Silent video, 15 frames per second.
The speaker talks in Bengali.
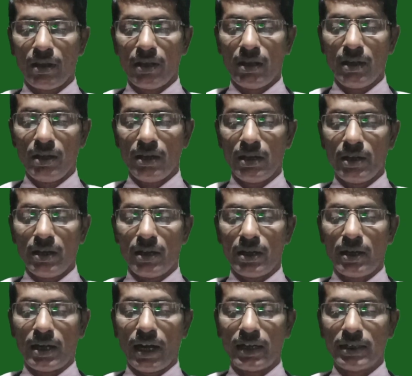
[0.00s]
নাম্বার
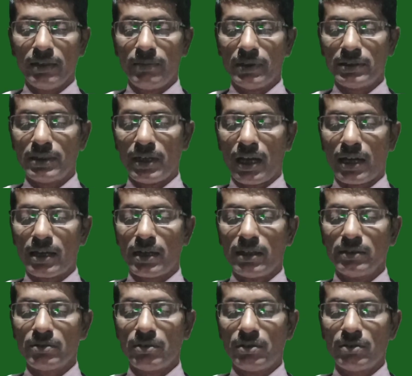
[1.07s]
নাইনে রয়েছে হঠাৎ
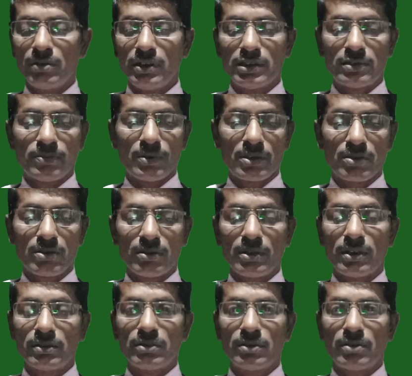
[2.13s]
রাগ হয় পরক্ষণে
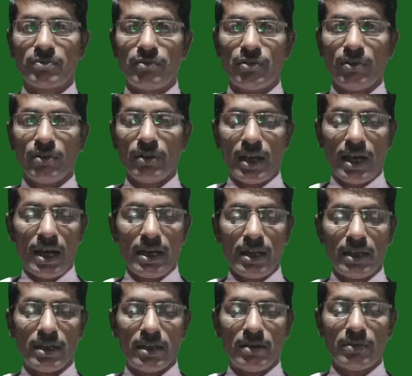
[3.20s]
অনুতপ্ত হয়
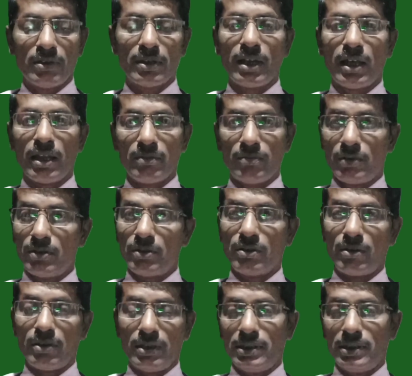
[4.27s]
এটা হচ্ছে হেপার
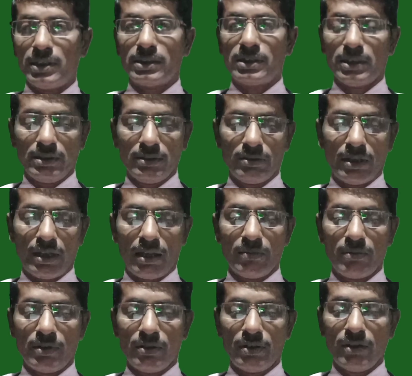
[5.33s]
সালফার
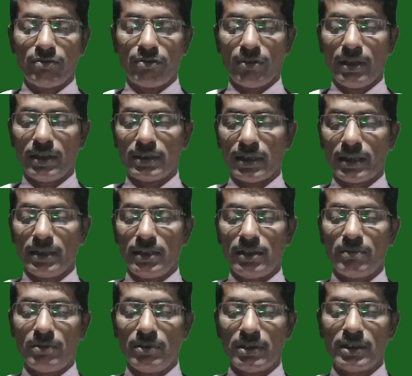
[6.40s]
এই হেপার সালফারের
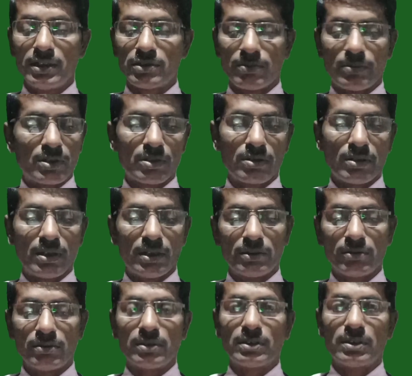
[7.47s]
রাগেরা
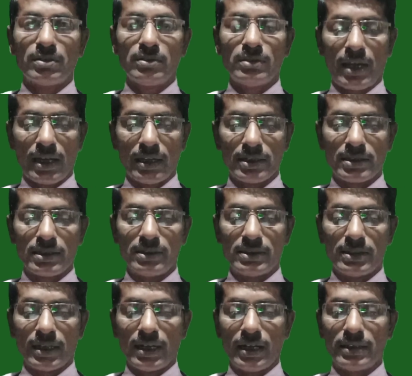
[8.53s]
রুগীরা রটে আর পটে
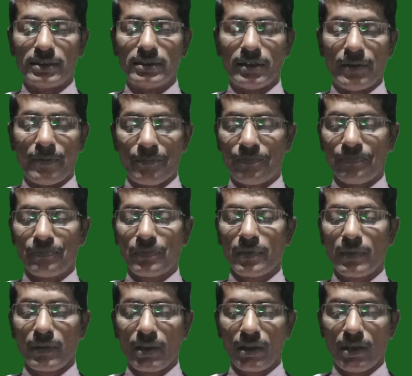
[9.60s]
কথাটা বলা
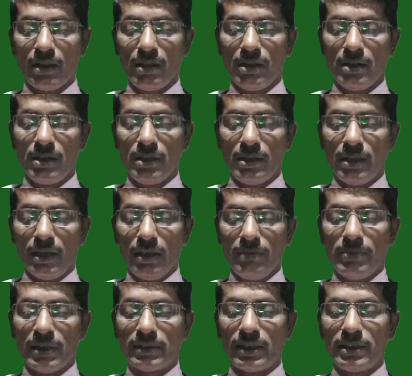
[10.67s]
হয় এদের
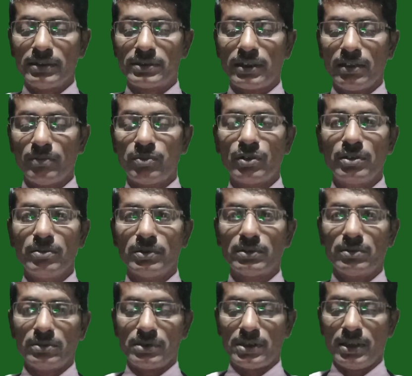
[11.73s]
হঠাৎ করে রাগ হয়
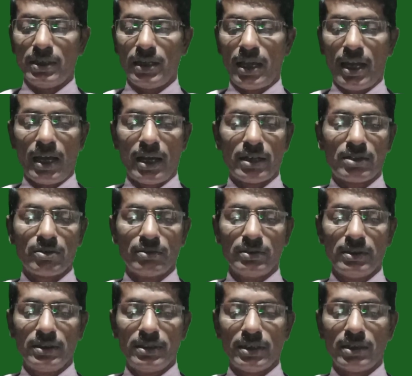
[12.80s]
পাঁচ মিনিটের মধ্যে
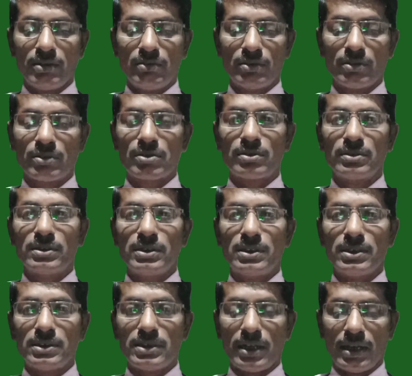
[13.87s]
সেই রাগ আবার
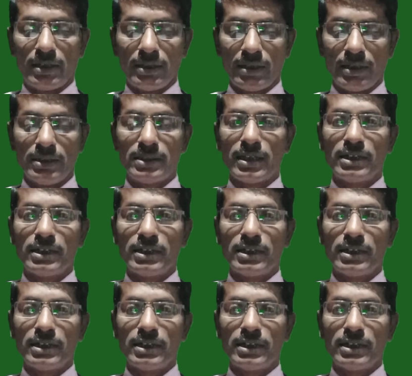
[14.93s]
জল হয়ে যায়